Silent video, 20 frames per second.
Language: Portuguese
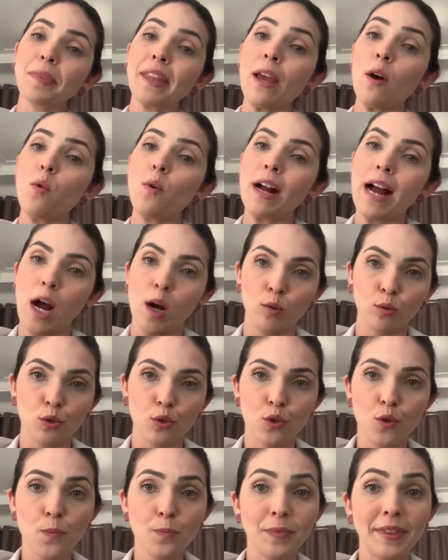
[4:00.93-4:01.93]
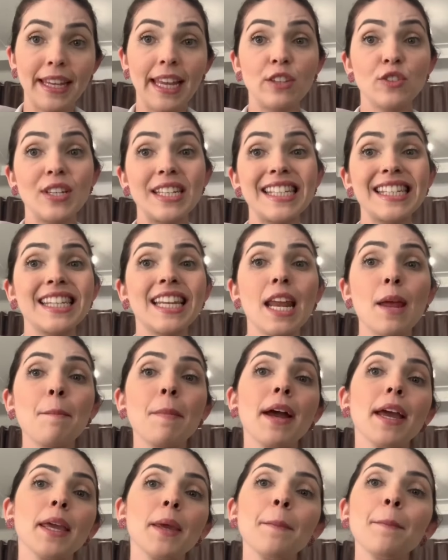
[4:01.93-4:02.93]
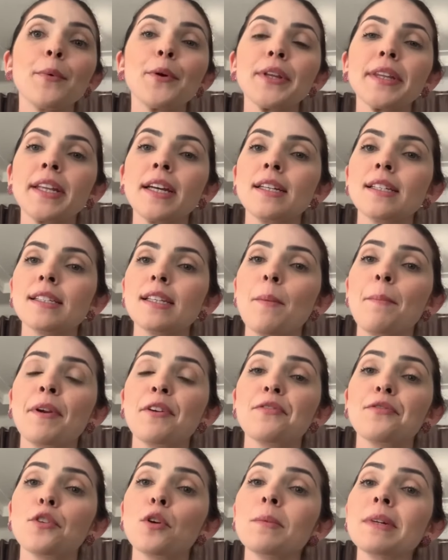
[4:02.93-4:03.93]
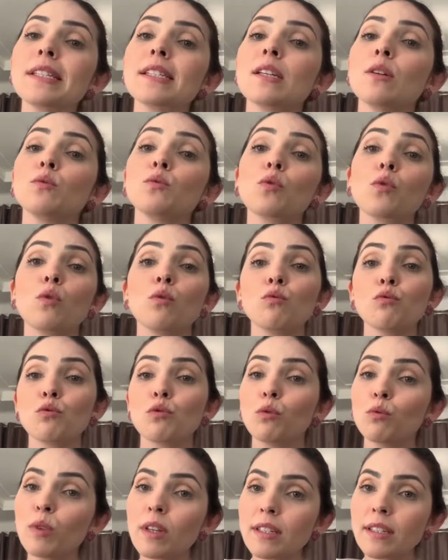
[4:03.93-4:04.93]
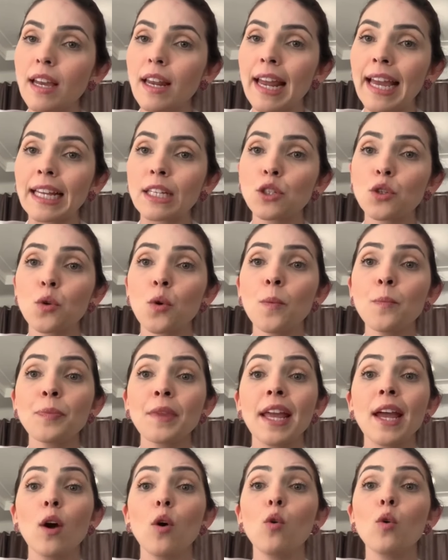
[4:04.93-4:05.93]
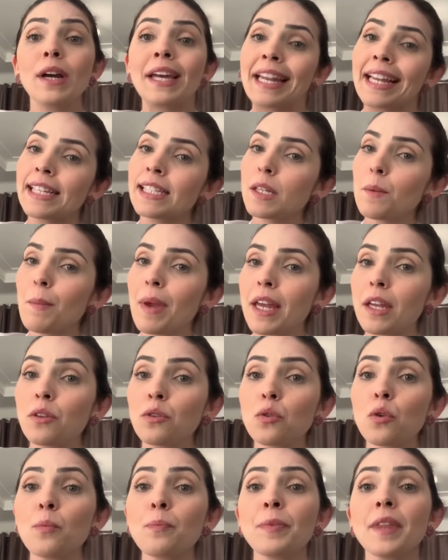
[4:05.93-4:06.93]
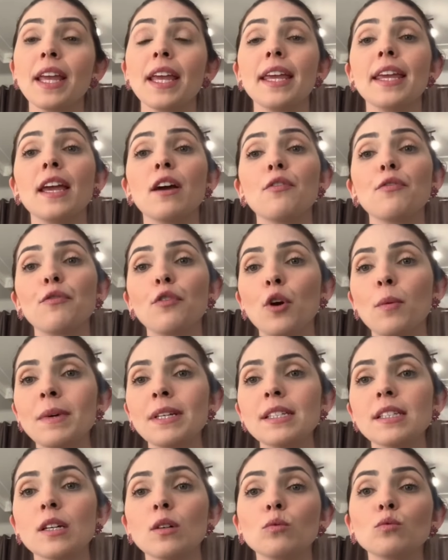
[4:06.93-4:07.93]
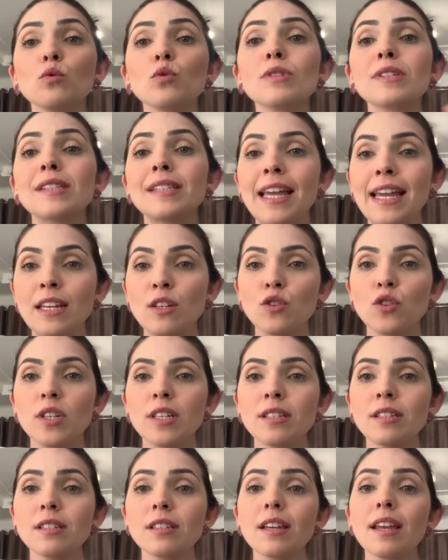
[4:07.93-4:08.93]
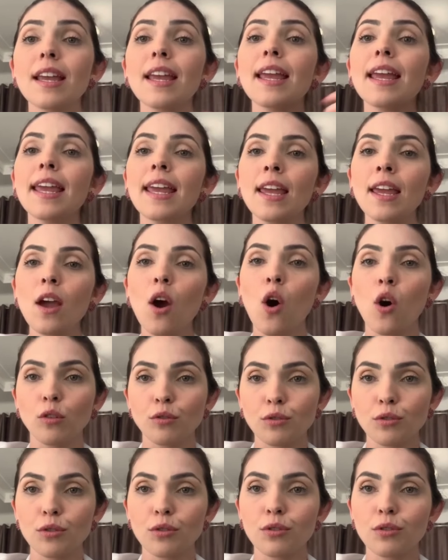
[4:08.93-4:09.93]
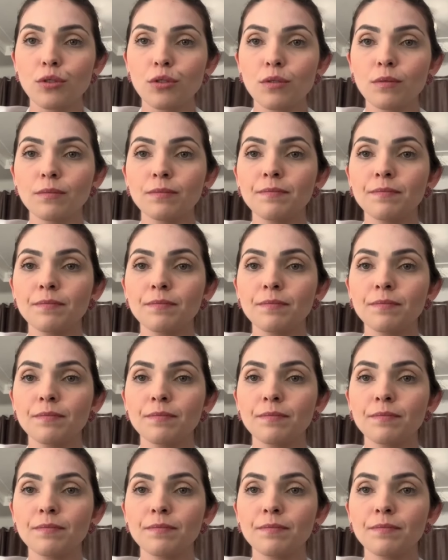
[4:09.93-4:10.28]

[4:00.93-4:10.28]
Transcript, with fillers: é o cálcio, que é de extrema importância para a formação do conjunto esquelético, o crescimento e a formação dos dentes e ossos.